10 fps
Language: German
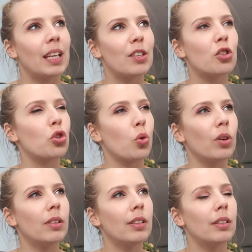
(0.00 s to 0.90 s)
Ist
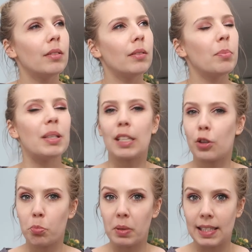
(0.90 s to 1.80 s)
schon ein bisschen
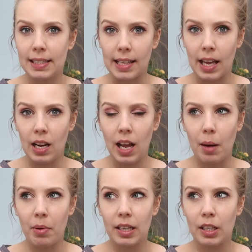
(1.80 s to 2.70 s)
speziell,
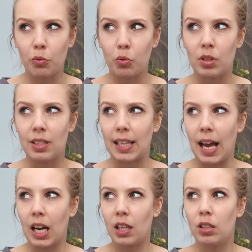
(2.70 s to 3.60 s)
aber ich würde
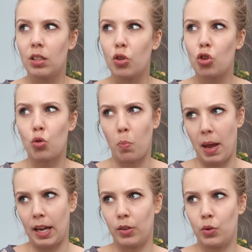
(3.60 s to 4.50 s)
sagen, es
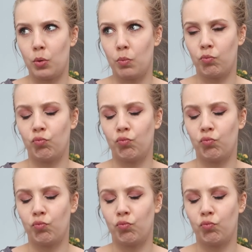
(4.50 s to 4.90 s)
schmeckt.